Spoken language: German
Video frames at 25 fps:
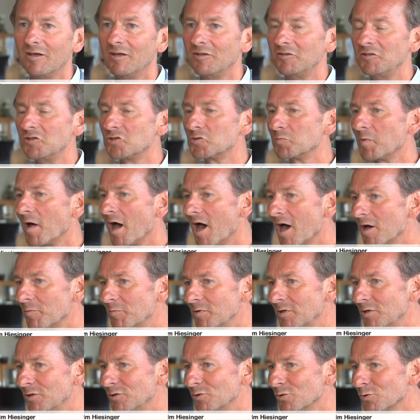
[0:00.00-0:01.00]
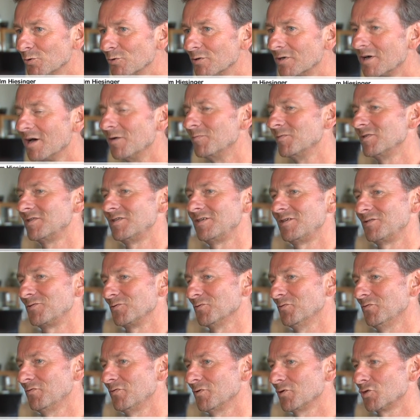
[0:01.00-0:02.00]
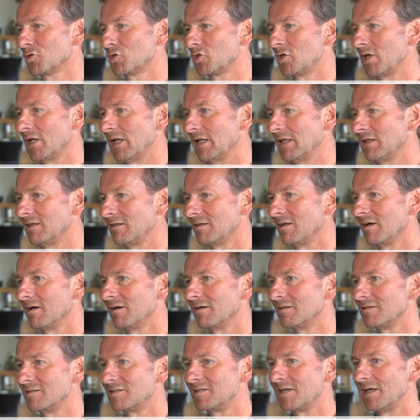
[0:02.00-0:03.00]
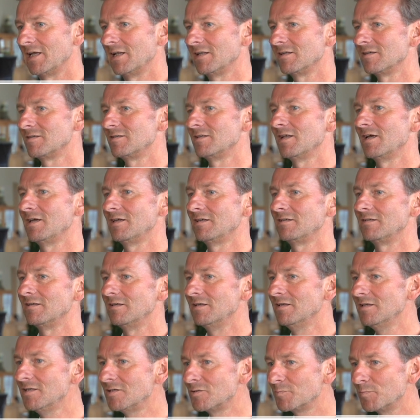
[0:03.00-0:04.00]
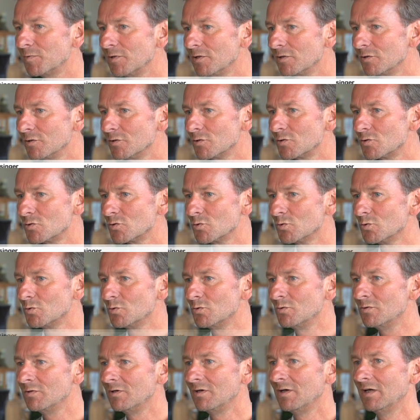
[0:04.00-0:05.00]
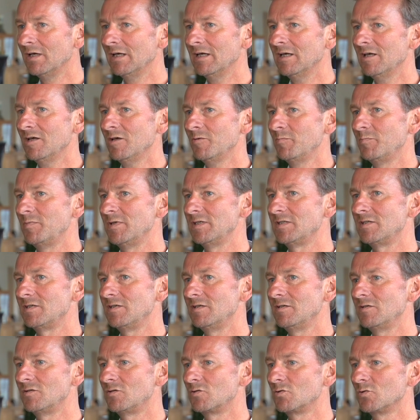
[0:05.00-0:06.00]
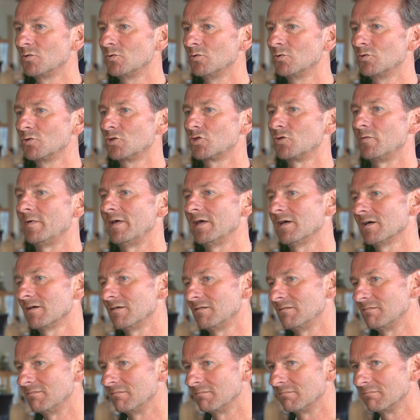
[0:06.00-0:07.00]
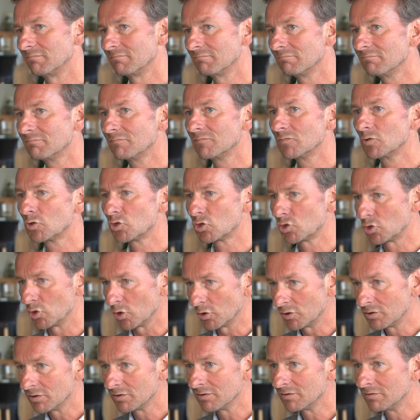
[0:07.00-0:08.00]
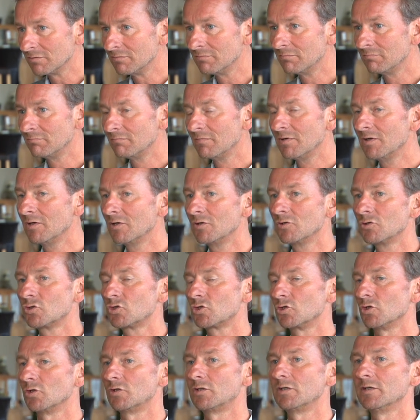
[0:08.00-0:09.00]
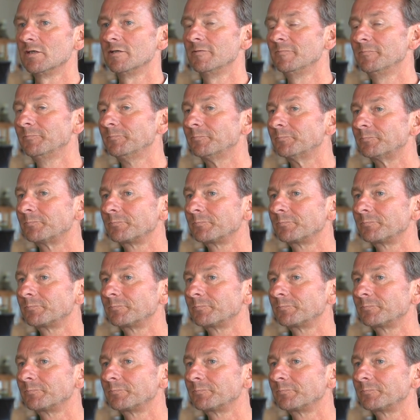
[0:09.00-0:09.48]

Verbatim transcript: Die Sprachbehinderung kann man sich so vorstellen, da zählt das leichte Lispeln dazu, bis hin zu schweren Stotter, Stottern.